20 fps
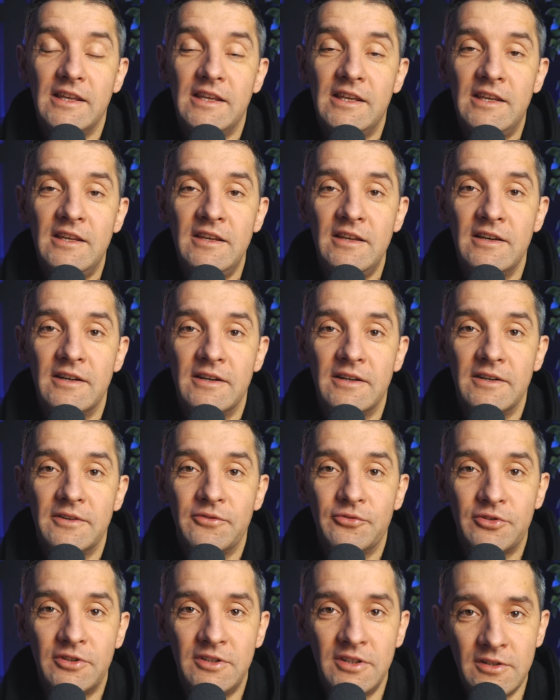I
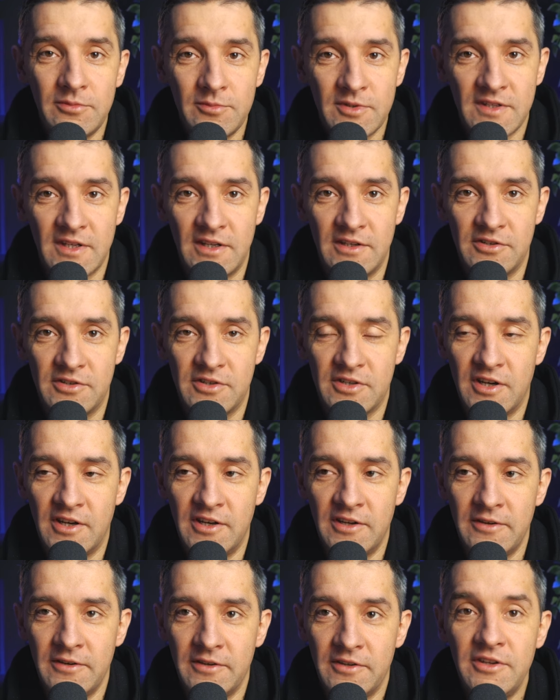w tym
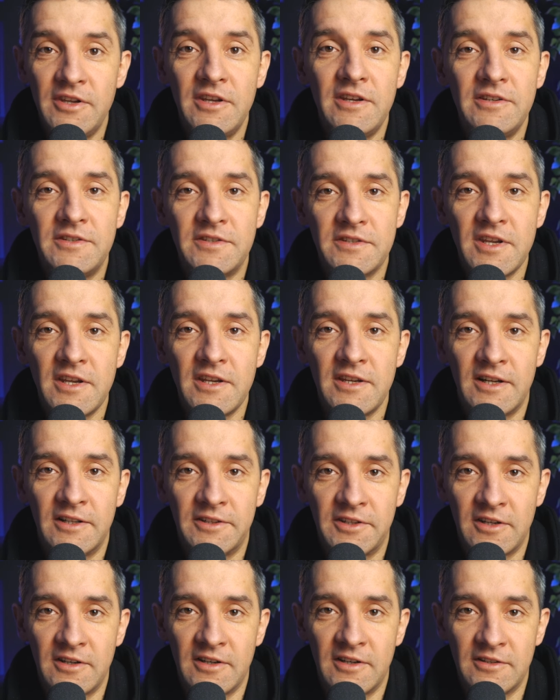sensie nie istnieje
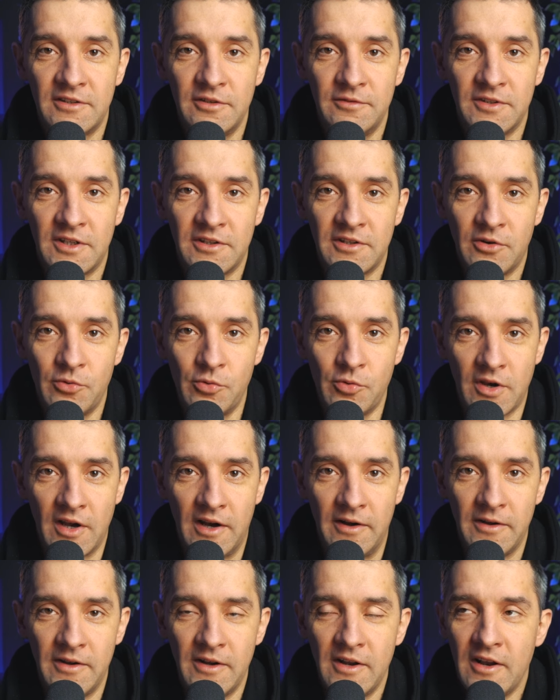alternatywna
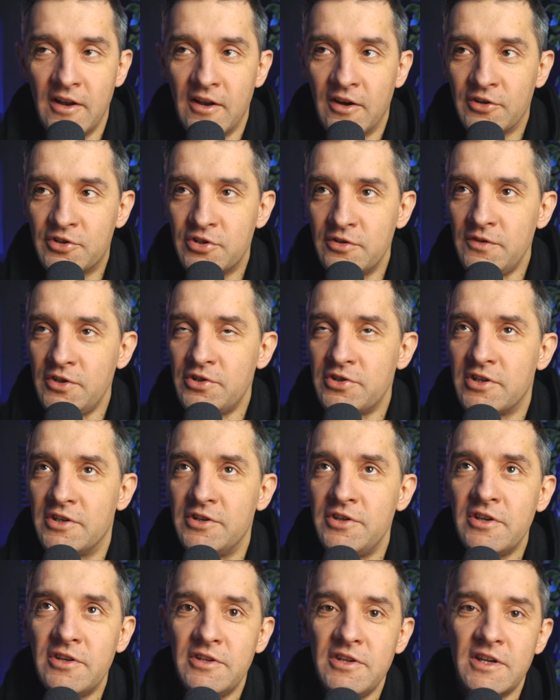nauka. Oczywiście
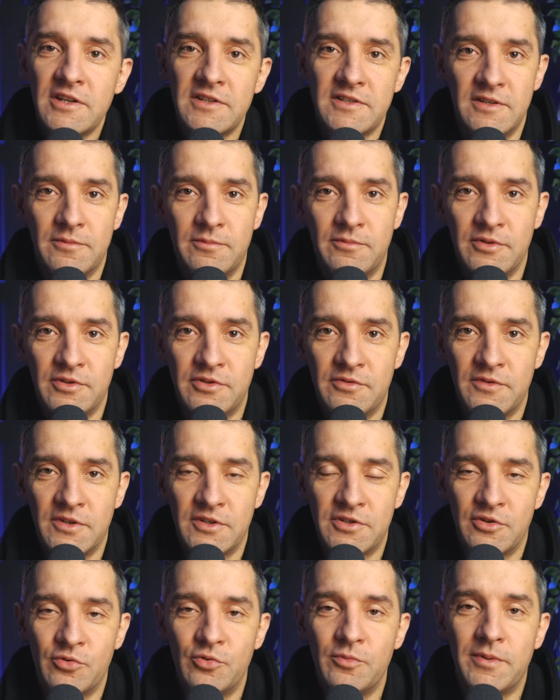nikt nie chce być,
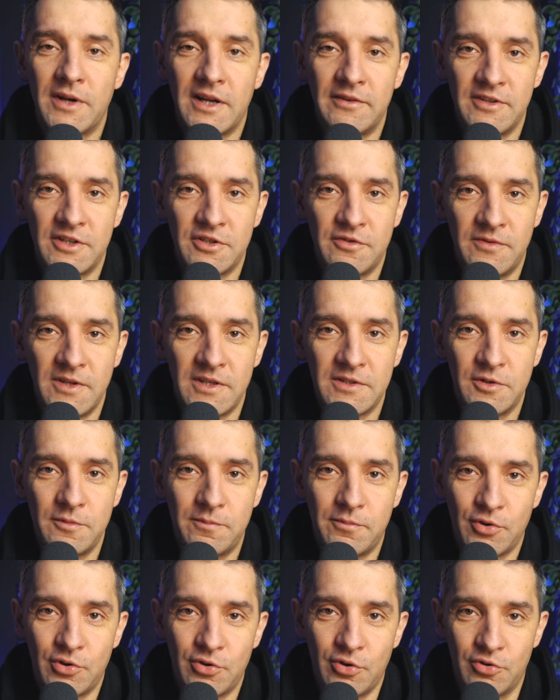wiecie, uprawiać wiedzy
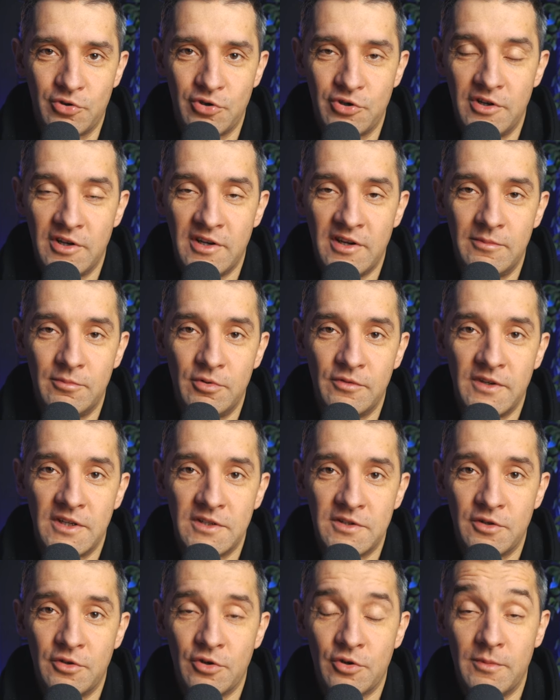potocznej, albo
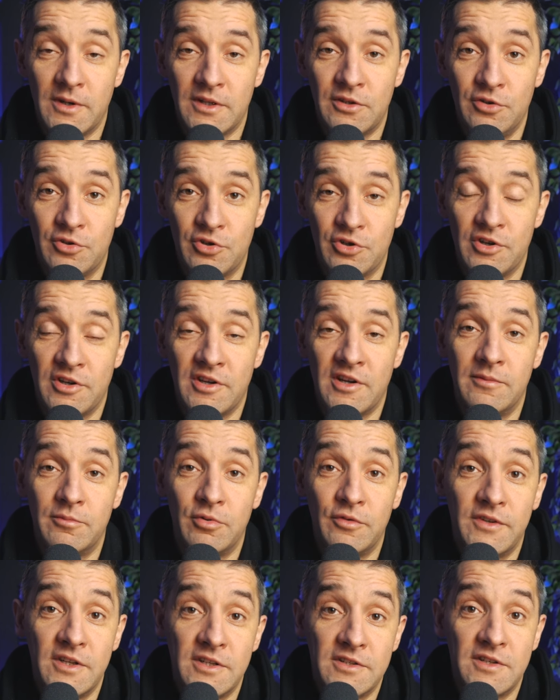wiedzy dogmatycznej,
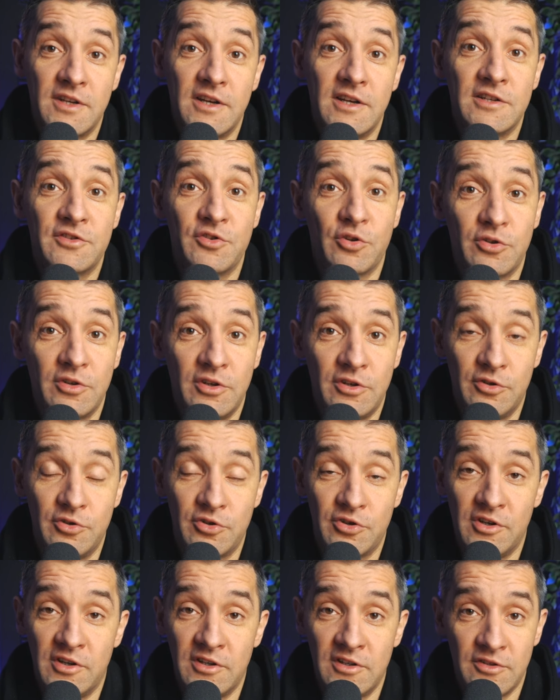albo wiedzy
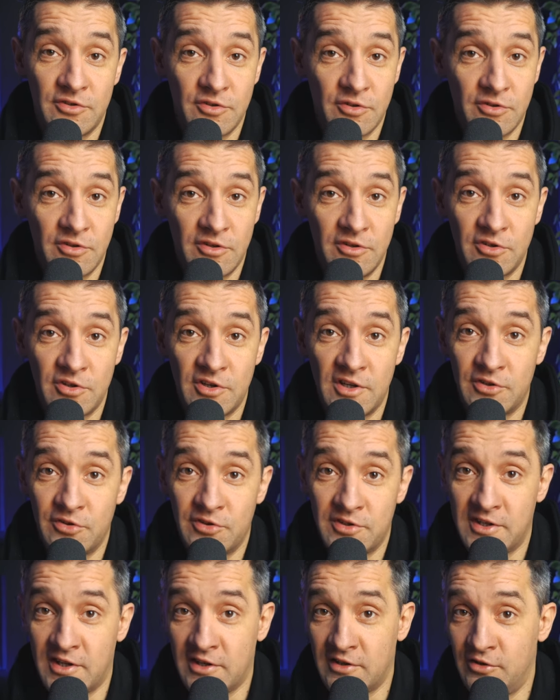ezoterycznej. Ezoteryczna to
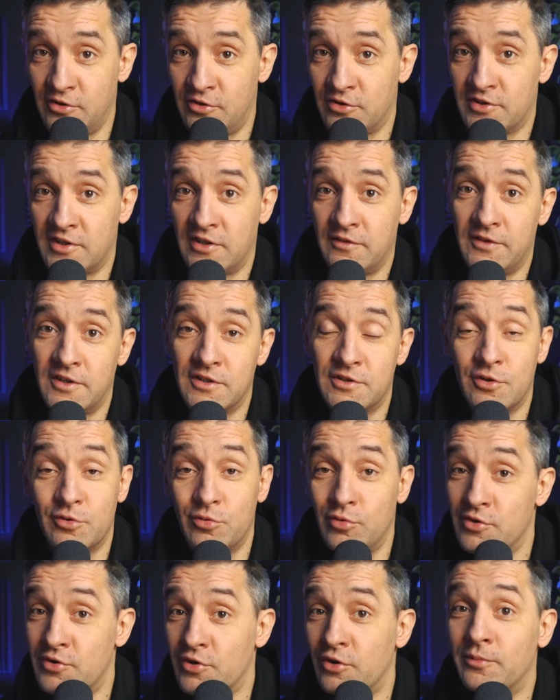jest taki rodzaj wiedzy,
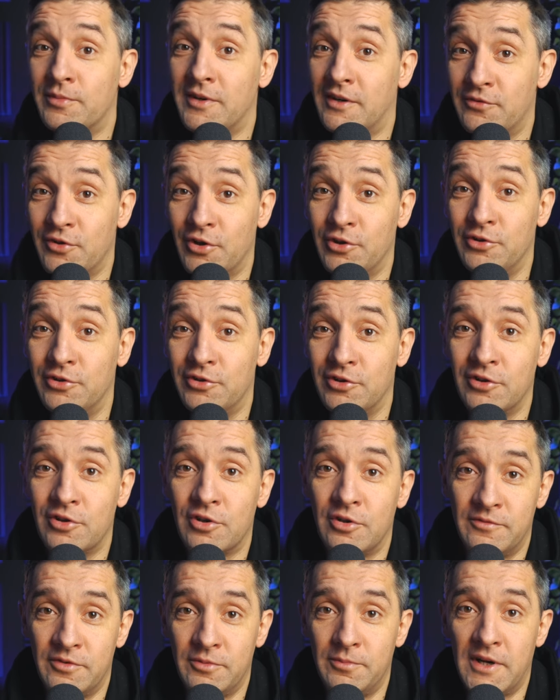który jest objawiony
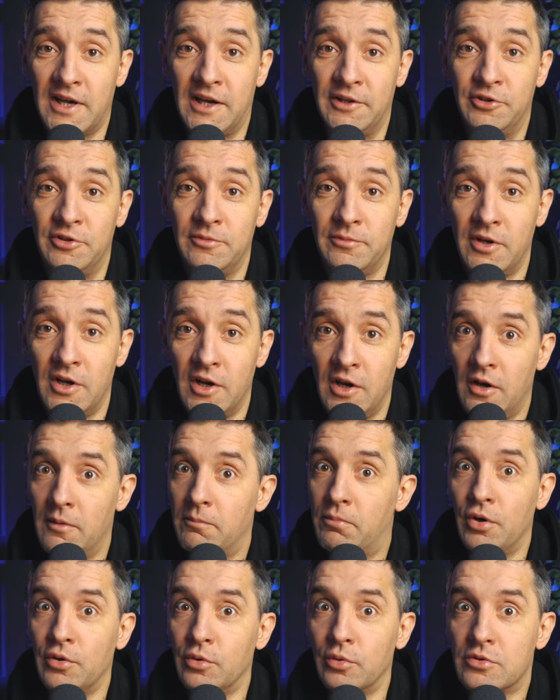tylko wybranym.
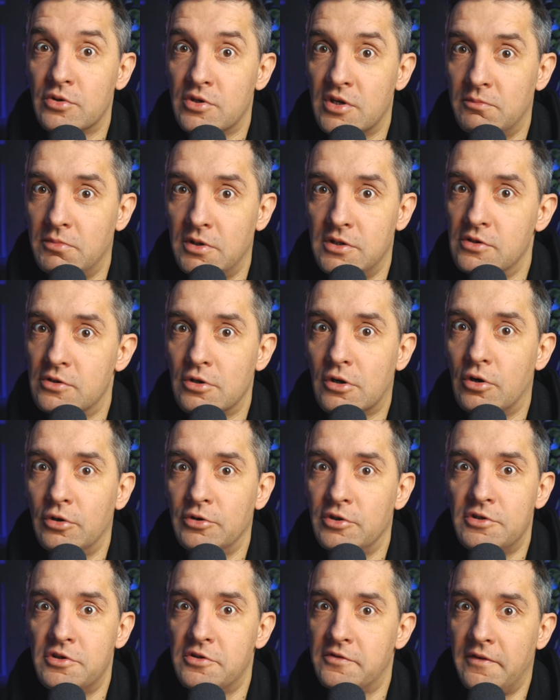Pojutrze będzie
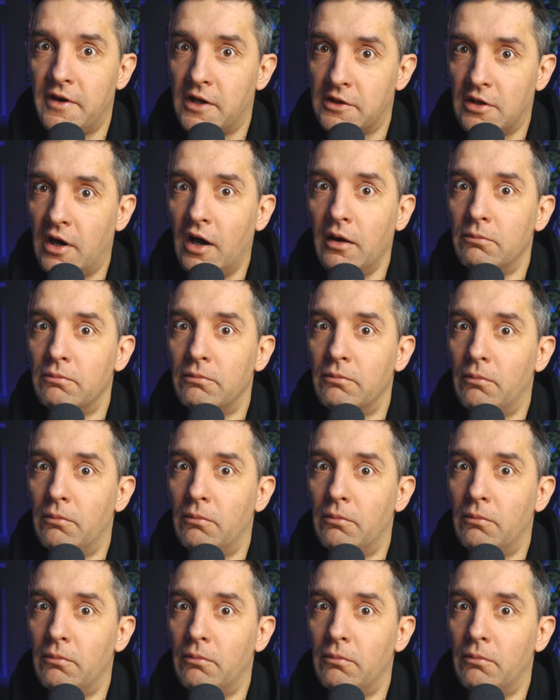koniec świata.